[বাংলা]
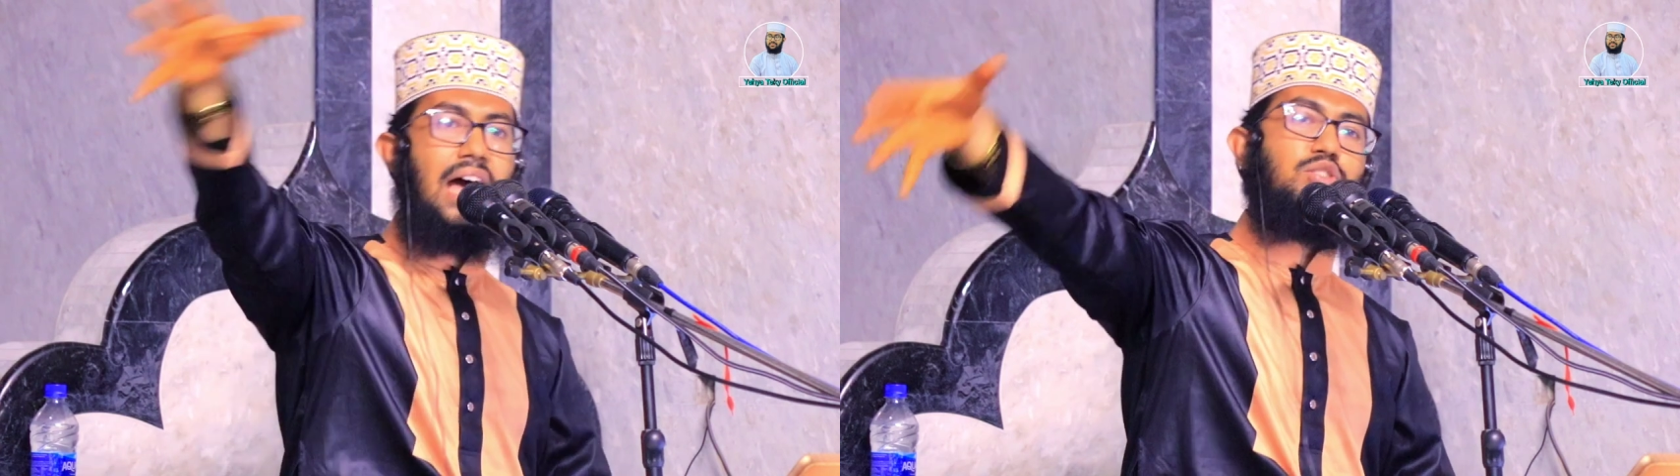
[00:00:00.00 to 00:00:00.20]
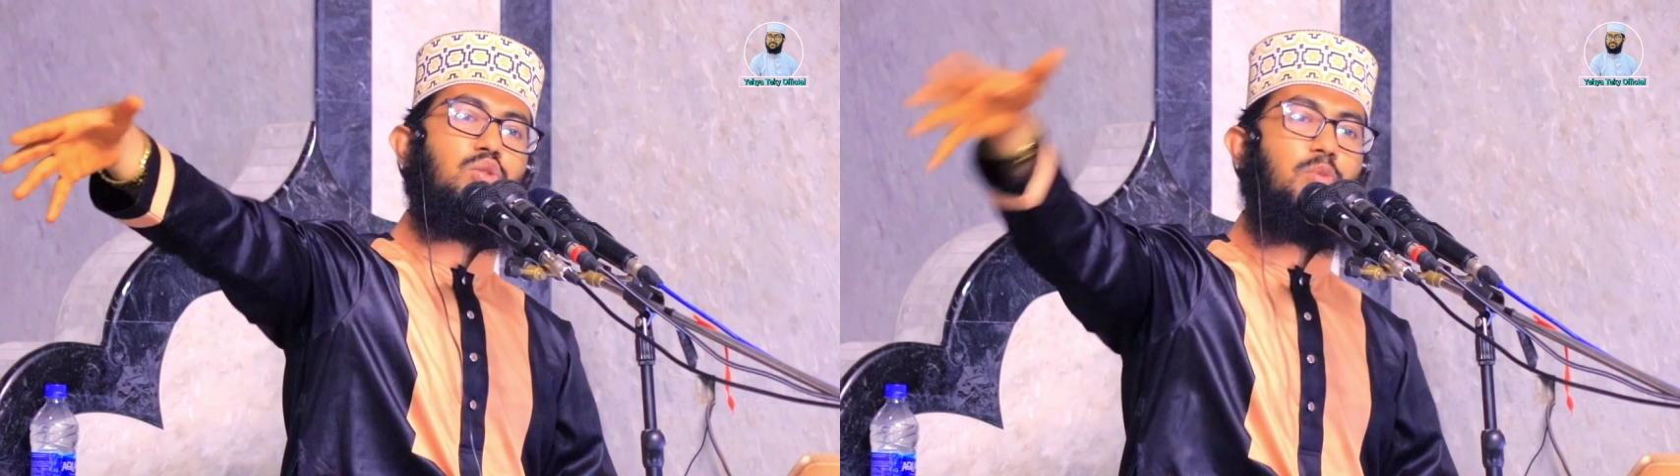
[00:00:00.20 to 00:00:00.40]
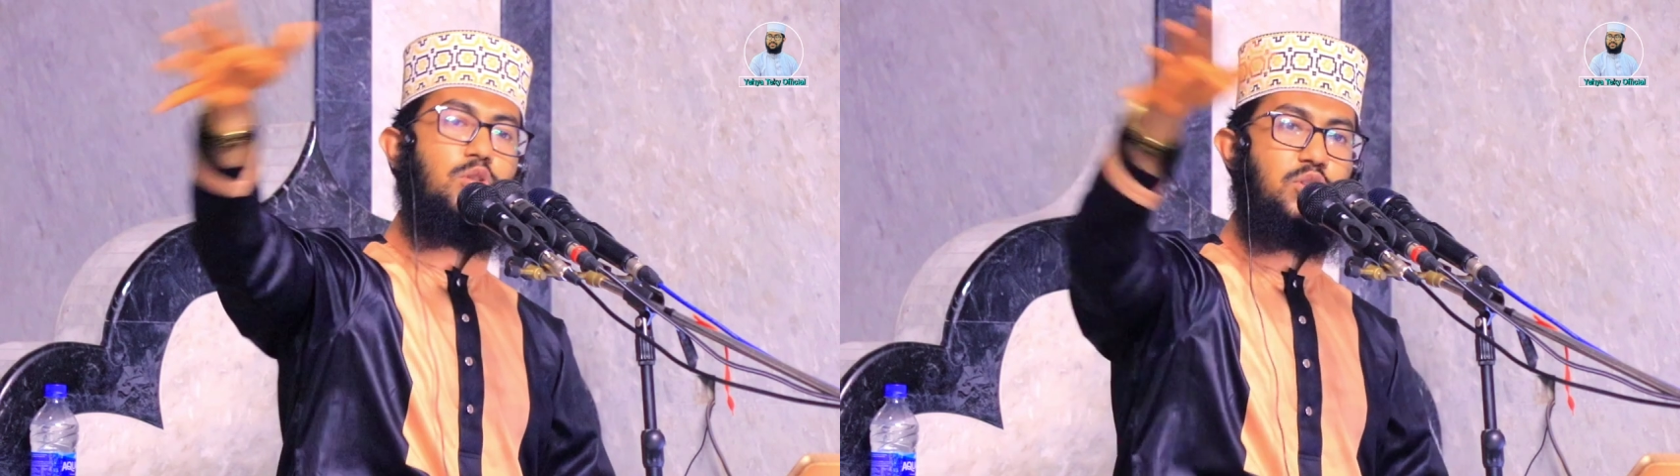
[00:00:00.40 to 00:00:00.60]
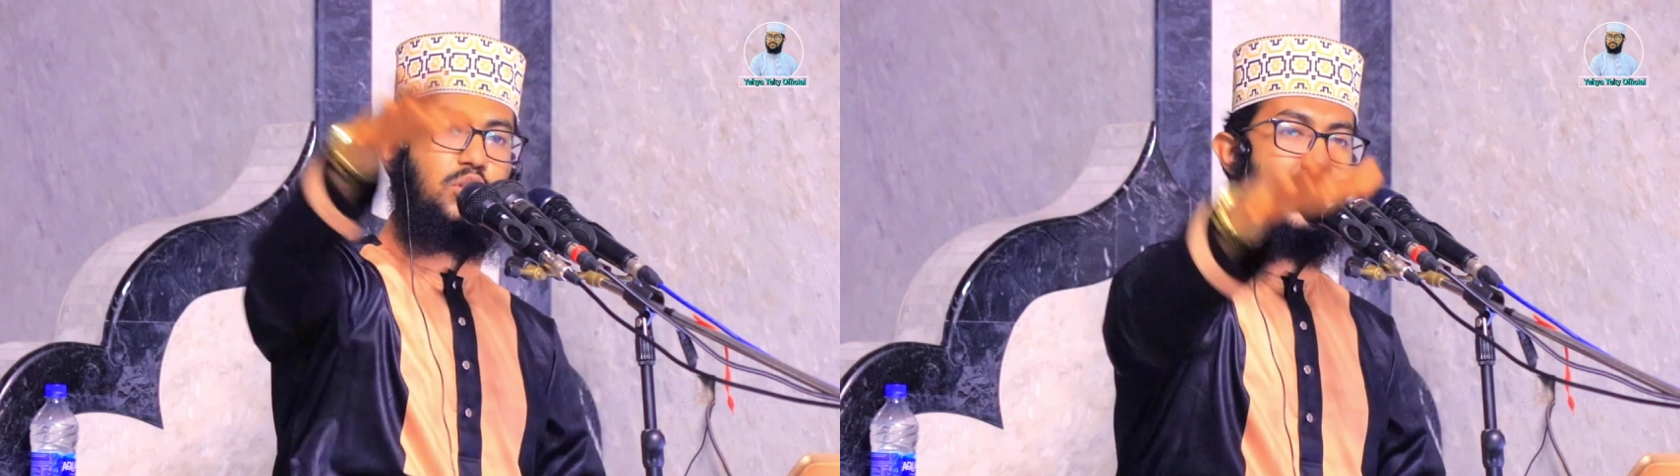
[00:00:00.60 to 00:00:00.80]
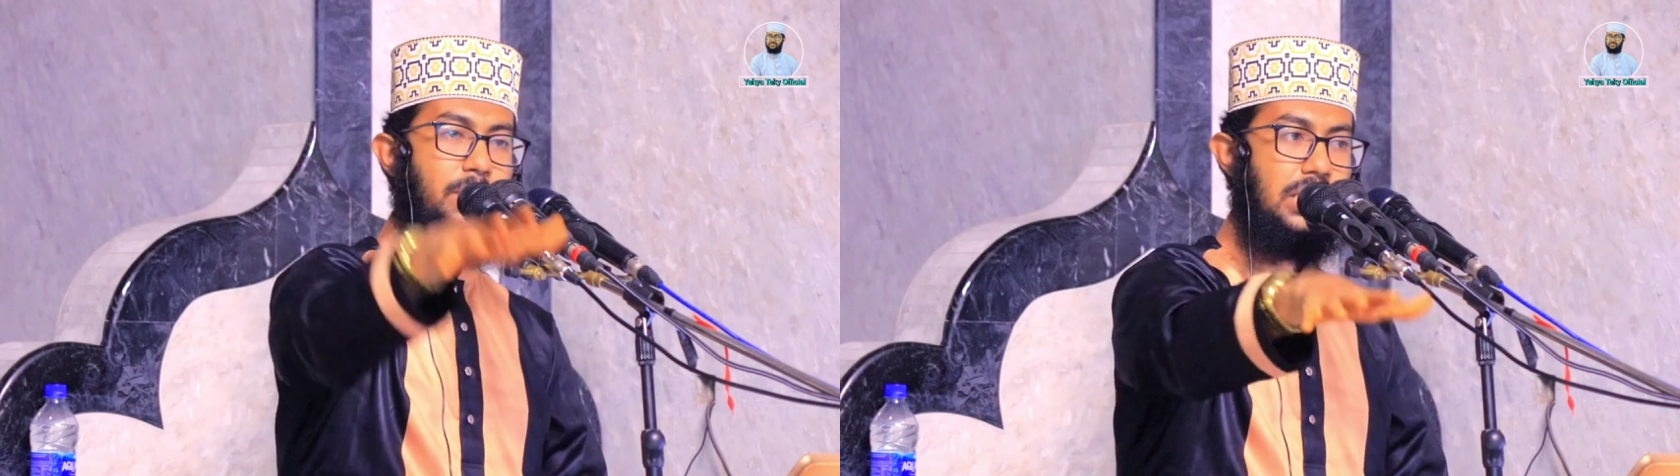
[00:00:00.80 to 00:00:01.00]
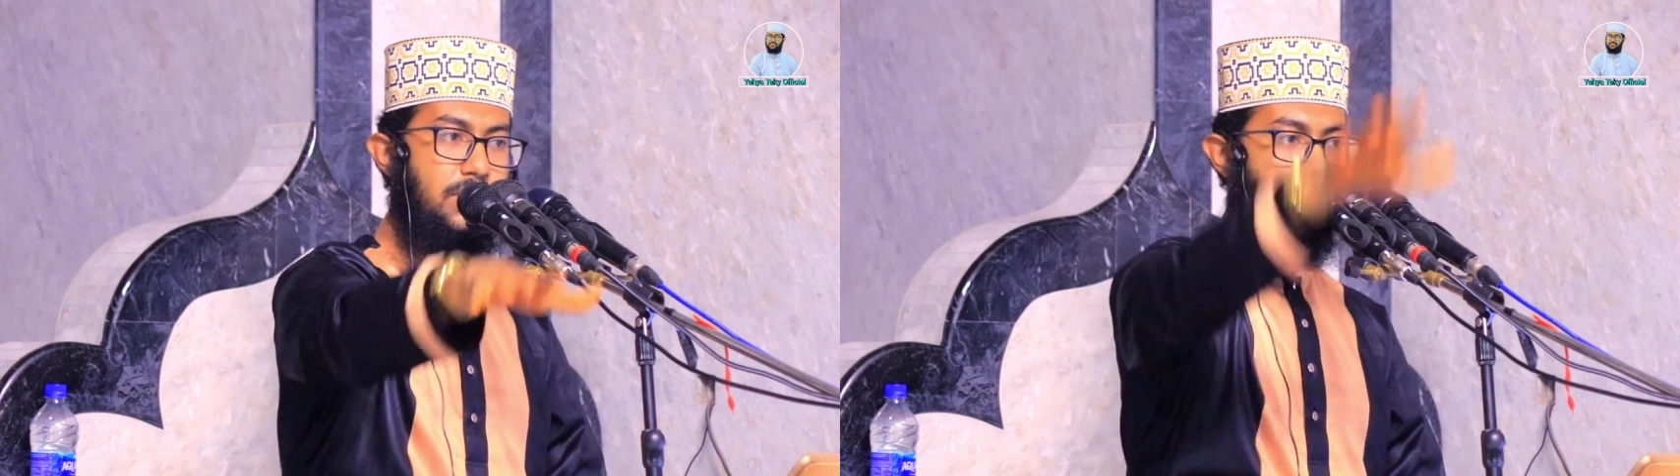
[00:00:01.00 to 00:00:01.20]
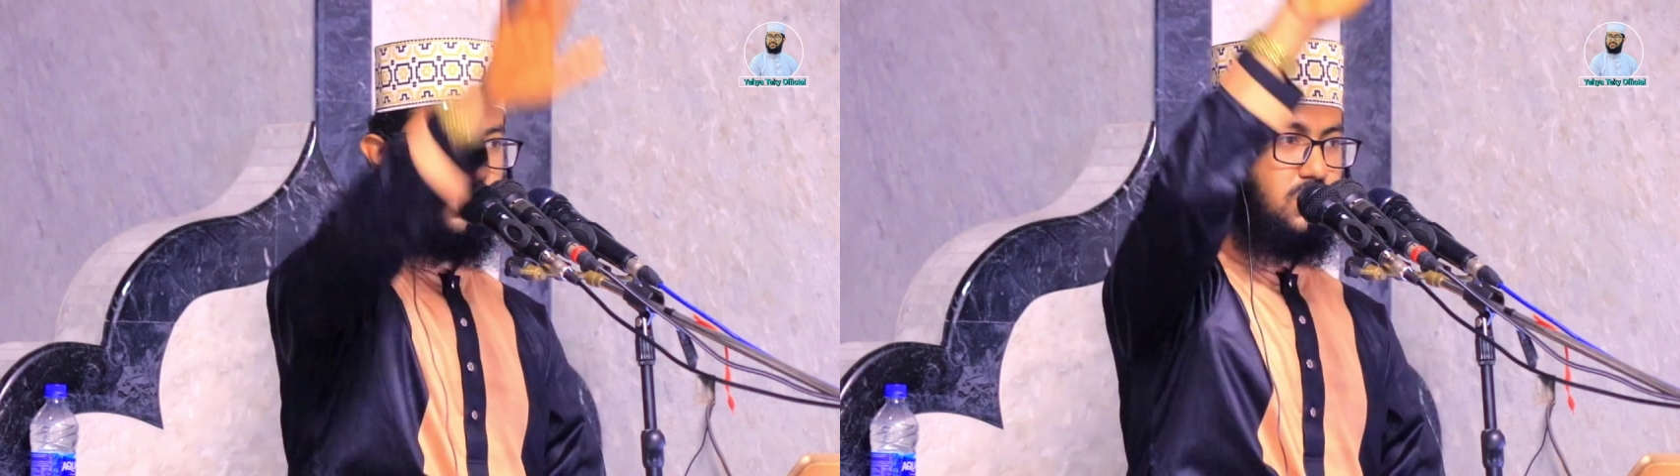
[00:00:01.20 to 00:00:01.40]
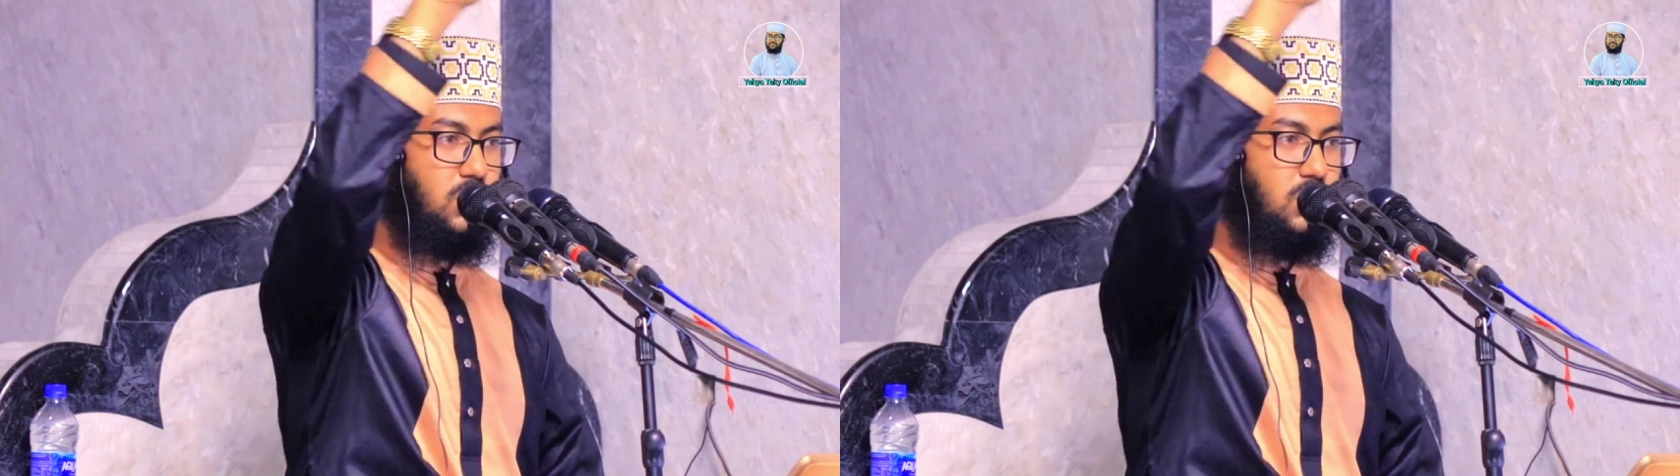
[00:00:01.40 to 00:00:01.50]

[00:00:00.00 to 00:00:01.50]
আজও পর্যন্ত আমাদের মধ্যে